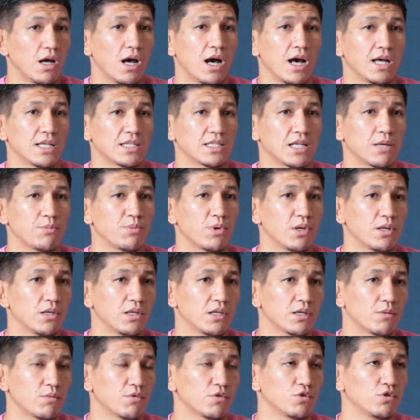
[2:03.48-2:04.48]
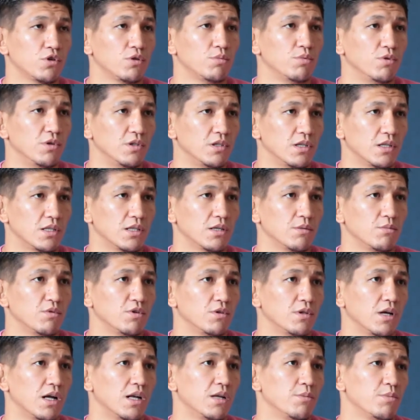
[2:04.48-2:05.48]
А соперником кто будет, это
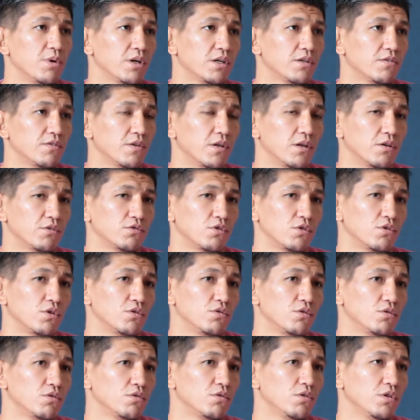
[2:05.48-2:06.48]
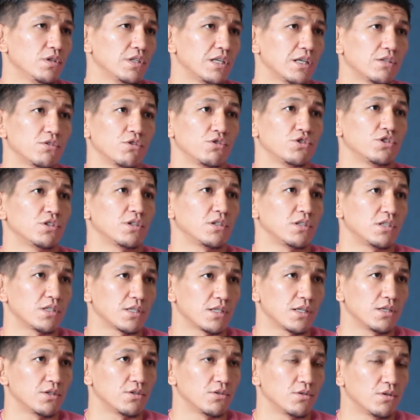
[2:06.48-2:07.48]
будет Алибеков или кто-то другой, я точно не
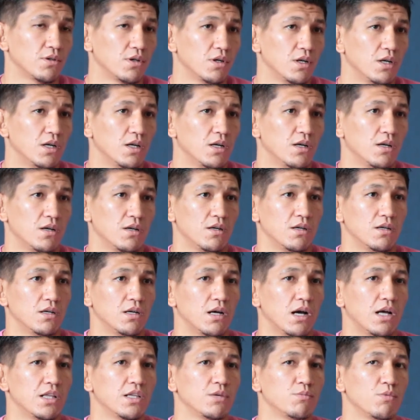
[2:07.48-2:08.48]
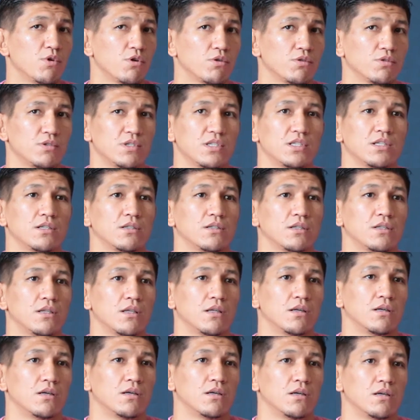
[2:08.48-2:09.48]
знаю. Они могут сделать,
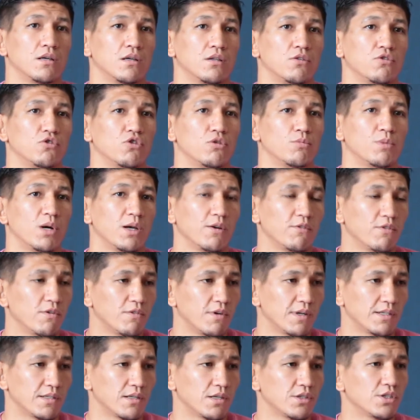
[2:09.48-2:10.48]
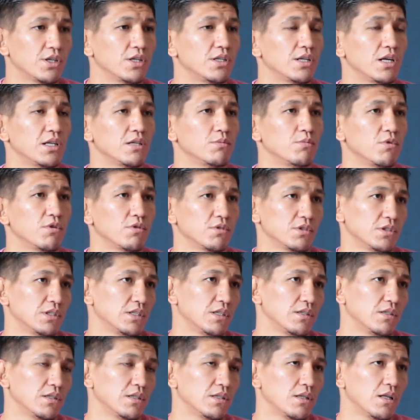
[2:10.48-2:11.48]
э, до моего возвращения, они могут
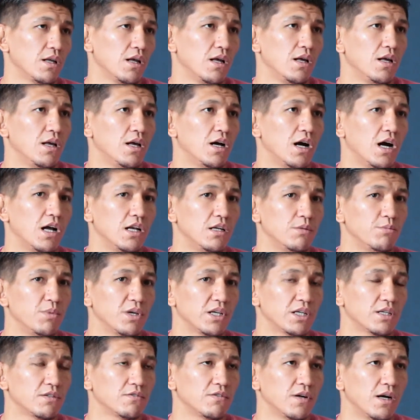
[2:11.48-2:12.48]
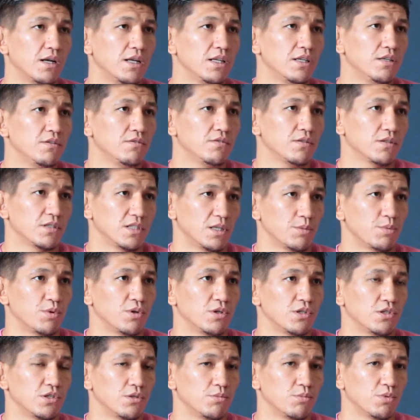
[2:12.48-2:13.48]
сделать Алибеков Алиев за
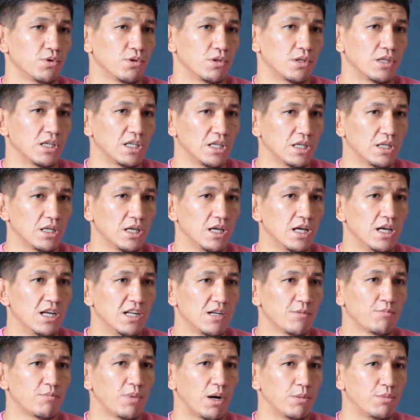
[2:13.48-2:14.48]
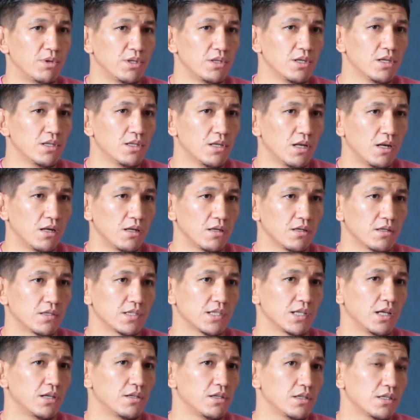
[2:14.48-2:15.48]
пояс чемпиона и победитель
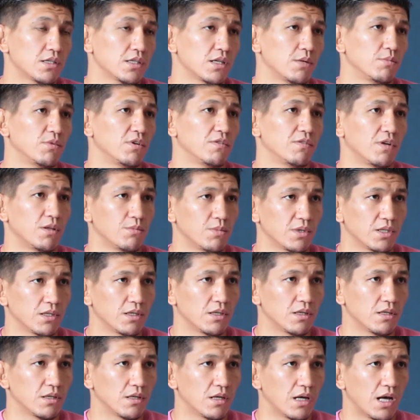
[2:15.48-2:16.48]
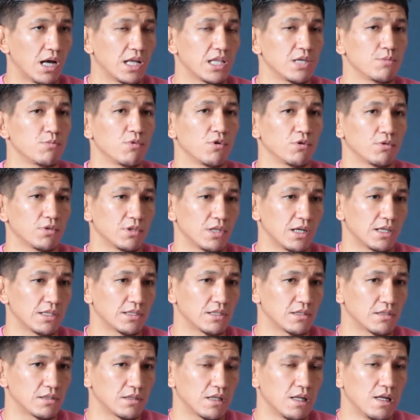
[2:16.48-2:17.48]
встретится со мной в Алмате. Они могут так
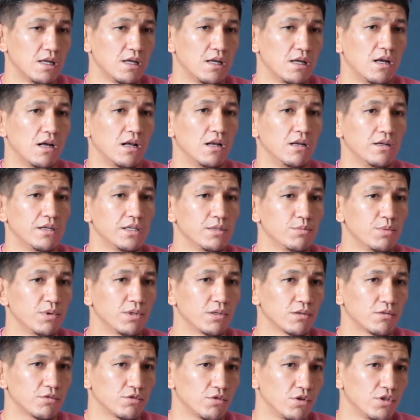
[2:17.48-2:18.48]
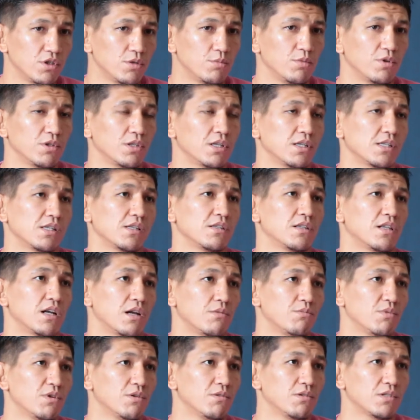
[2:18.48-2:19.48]
сделать. Либо кто-нибудь, если
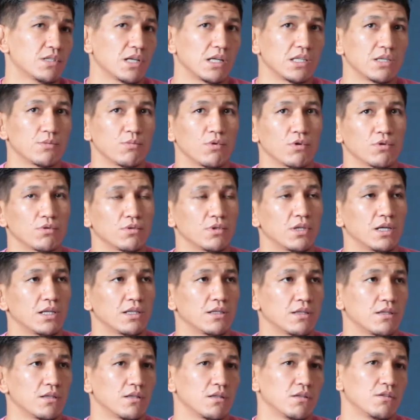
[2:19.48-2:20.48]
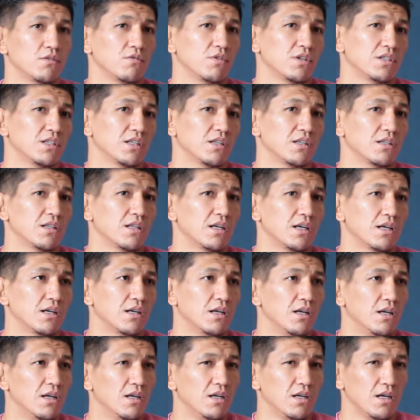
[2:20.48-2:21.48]
травмируется, они могут дать... Ну, это, да,
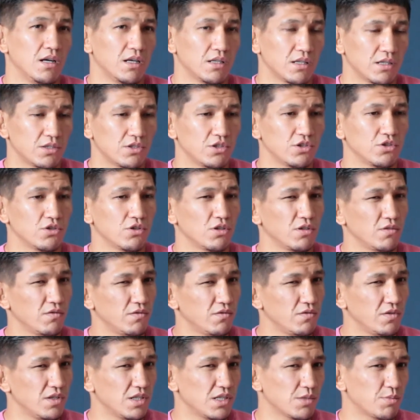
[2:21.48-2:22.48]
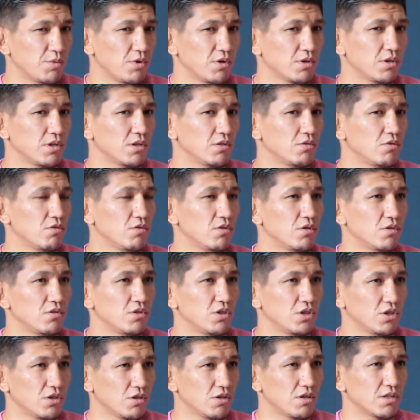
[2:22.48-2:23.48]
это тяжелый вид спорта, да, да,
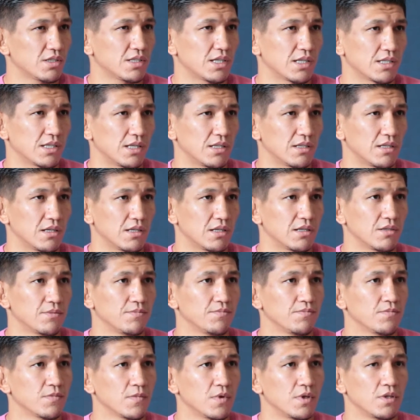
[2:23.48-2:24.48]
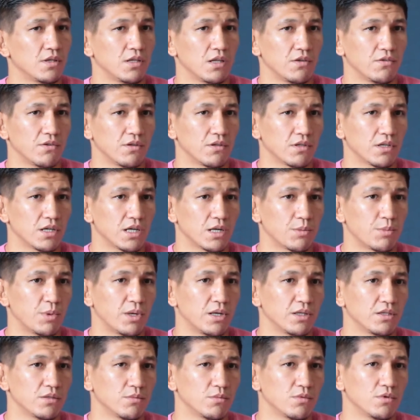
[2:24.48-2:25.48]
тяжело сказать, да наверняка.
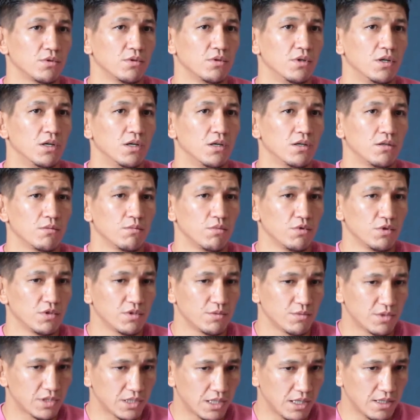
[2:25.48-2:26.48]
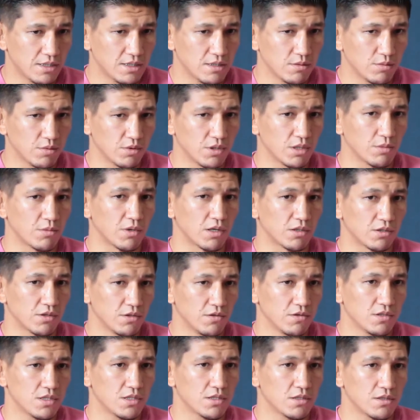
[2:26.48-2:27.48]
Поэтому будем ждать, будем
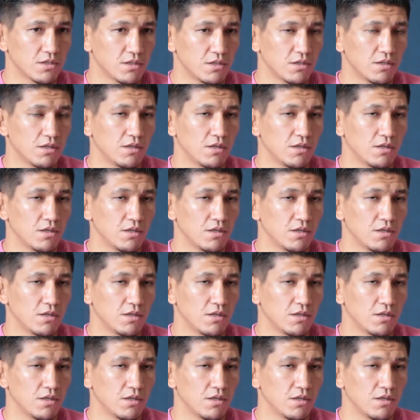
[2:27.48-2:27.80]
готовиться.